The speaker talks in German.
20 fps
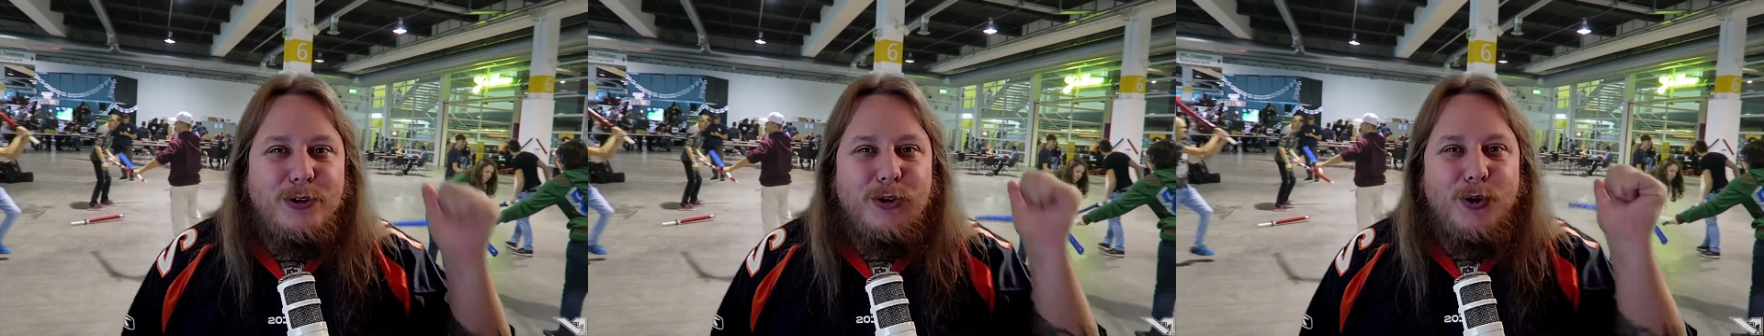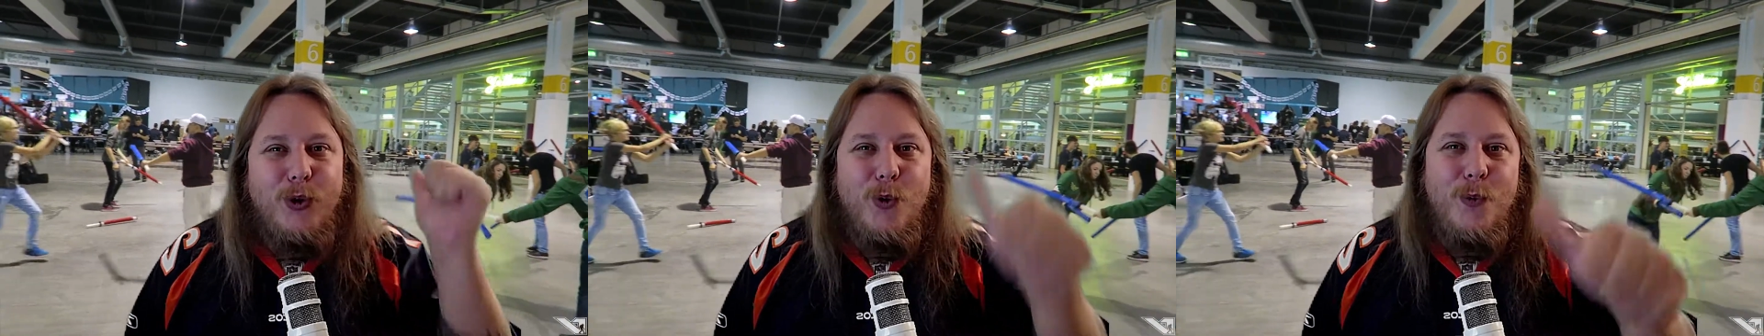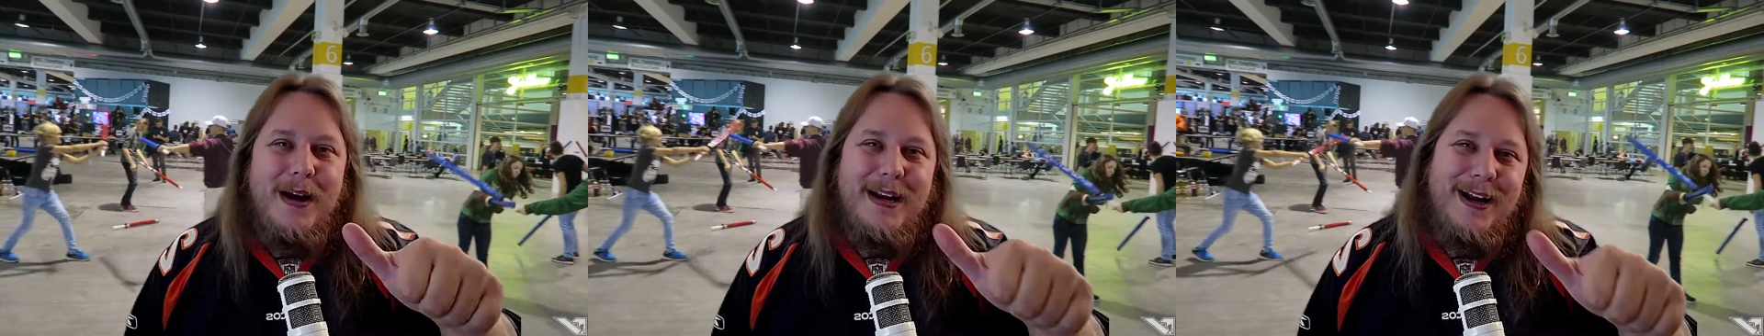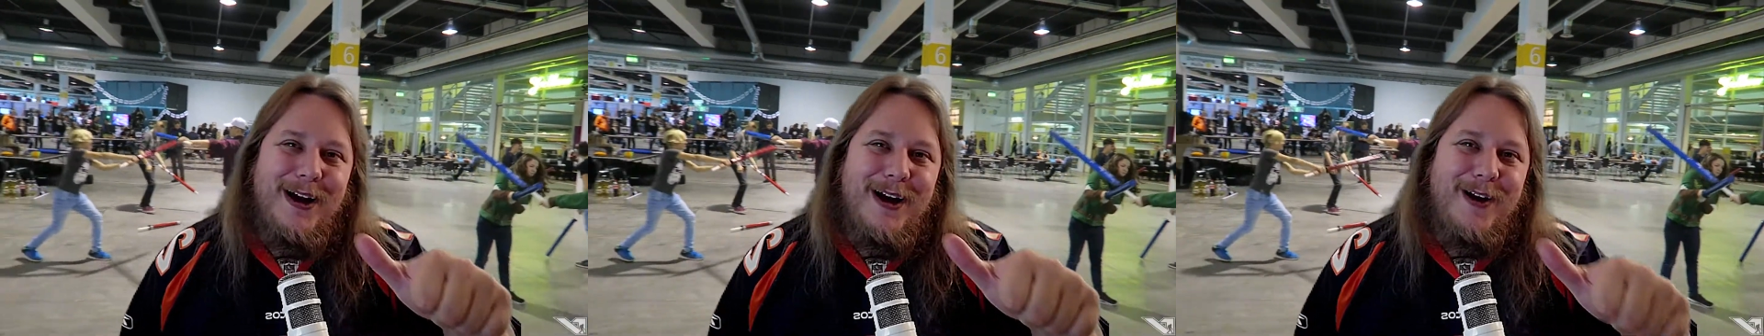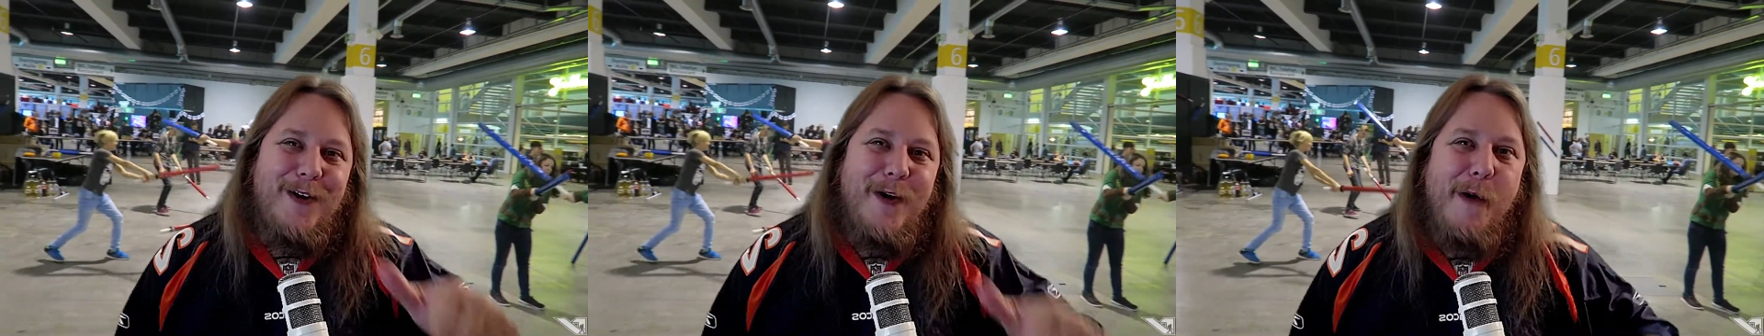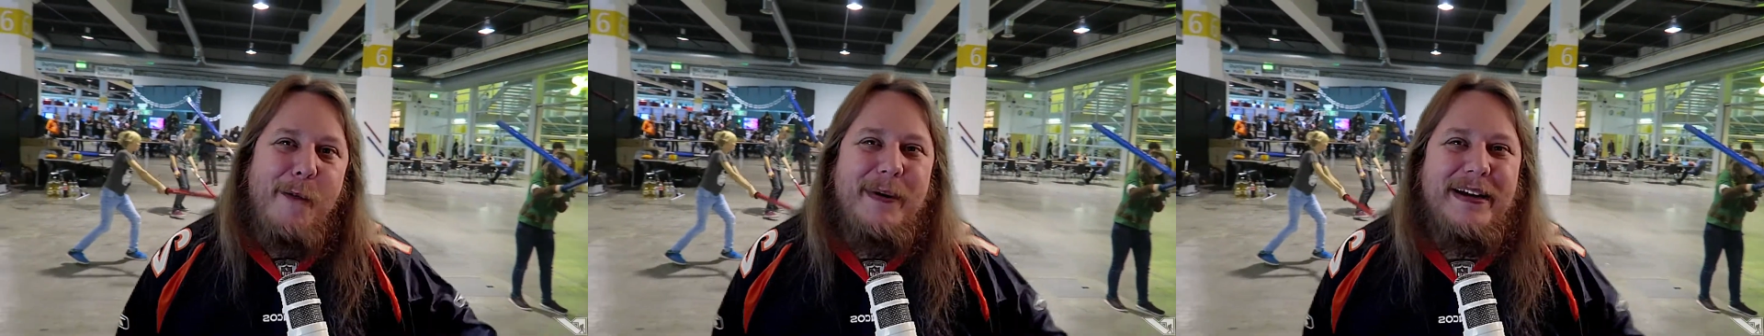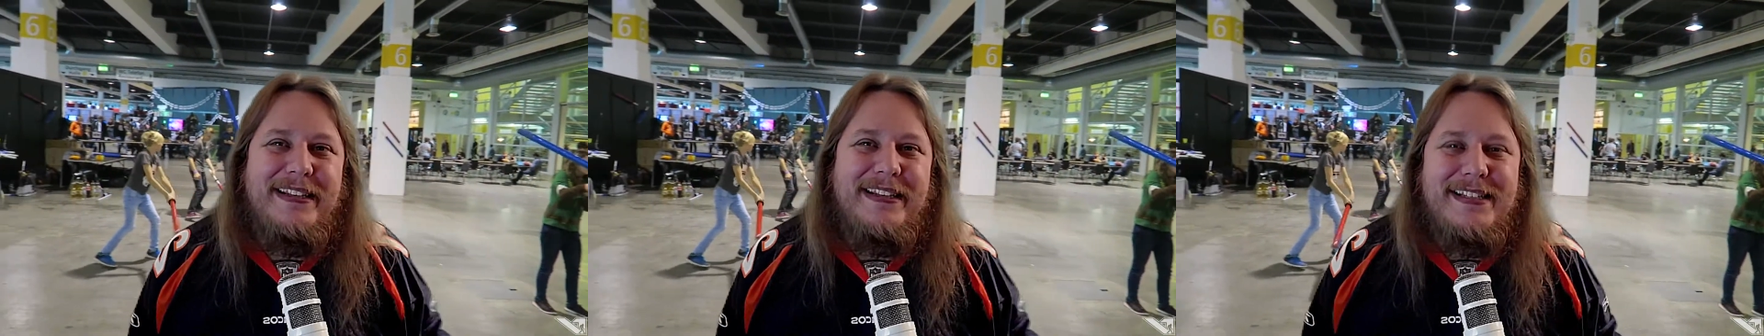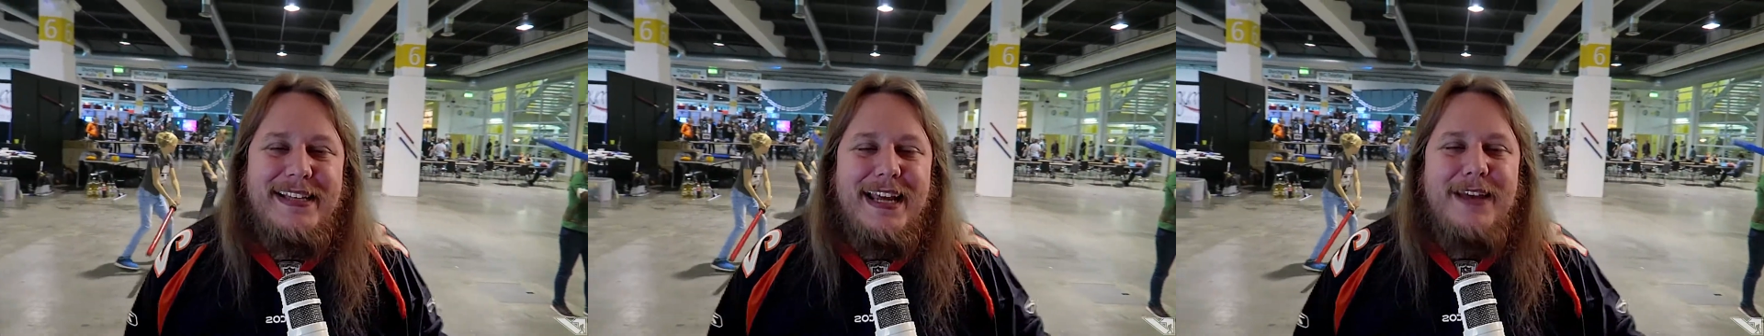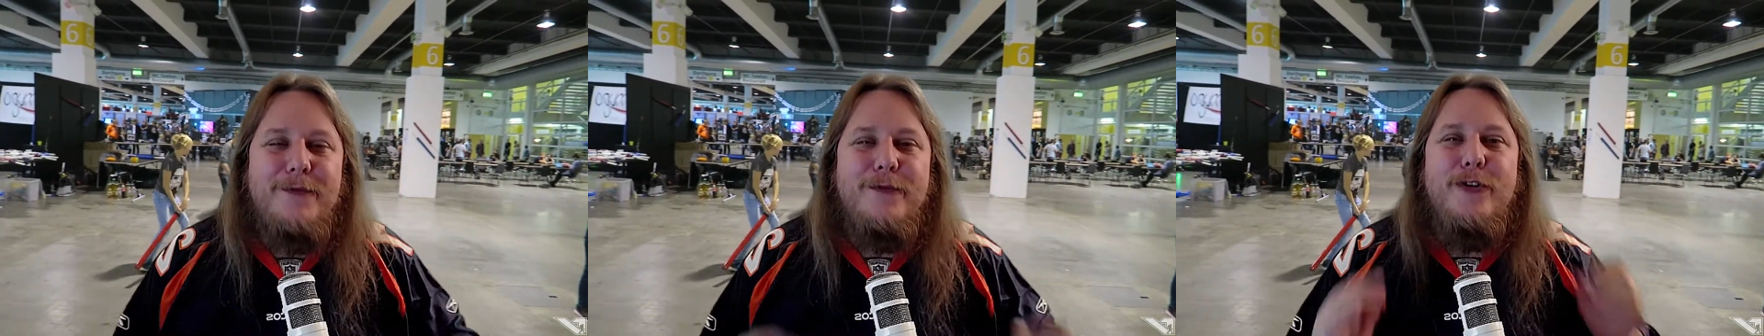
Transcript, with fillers: Daumen nach oben zu geben.